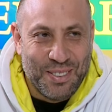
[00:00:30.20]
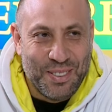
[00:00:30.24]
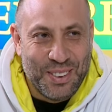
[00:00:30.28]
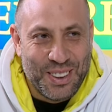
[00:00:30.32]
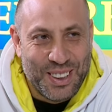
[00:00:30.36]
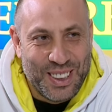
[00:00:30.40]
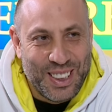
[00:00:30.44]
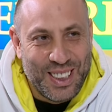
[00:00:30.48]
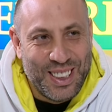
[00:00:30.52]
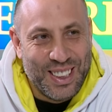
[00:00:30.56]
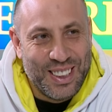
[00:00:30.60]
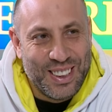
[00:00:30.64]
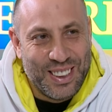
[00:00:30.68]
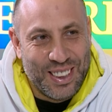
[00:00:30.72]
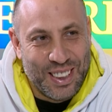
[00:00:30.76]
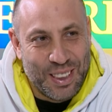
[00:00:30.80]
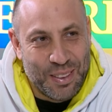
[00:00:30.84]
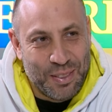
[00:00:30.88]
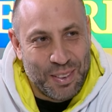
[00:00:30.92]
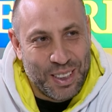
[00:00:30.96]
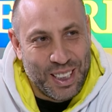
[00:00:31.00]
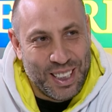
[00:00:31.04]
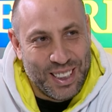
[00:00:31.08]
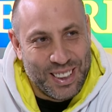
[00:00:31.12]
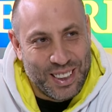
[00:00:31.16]
biz de iyiyiz
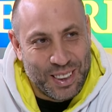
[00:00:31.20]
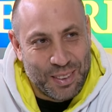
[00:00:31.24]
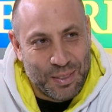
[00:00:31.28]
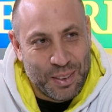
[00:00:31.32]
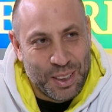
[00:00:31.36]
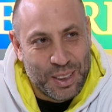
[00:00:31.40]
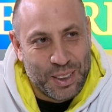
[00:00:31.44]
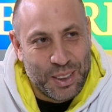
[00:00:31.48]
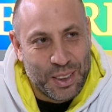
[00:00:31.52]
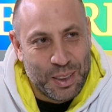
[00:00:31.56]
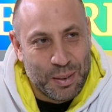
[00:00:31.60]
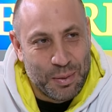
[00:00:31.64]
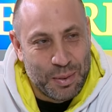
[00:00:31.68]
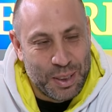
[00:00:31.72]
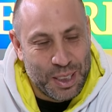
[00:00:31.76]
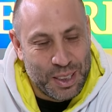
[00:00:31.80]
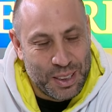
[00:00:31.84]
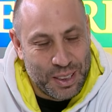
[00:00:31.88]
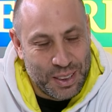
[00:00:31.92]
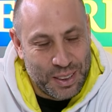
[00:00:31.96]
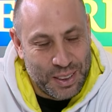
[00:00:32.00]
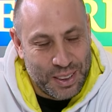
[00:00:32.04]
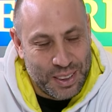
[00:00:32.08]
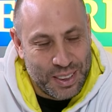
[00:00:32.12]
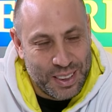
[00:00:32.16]
diyelim. Klasik başlayalım. Sen
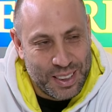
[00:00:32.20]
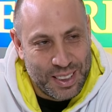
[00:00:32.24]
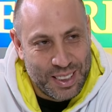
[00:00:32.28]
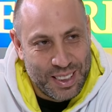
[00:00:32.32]
nasılsın?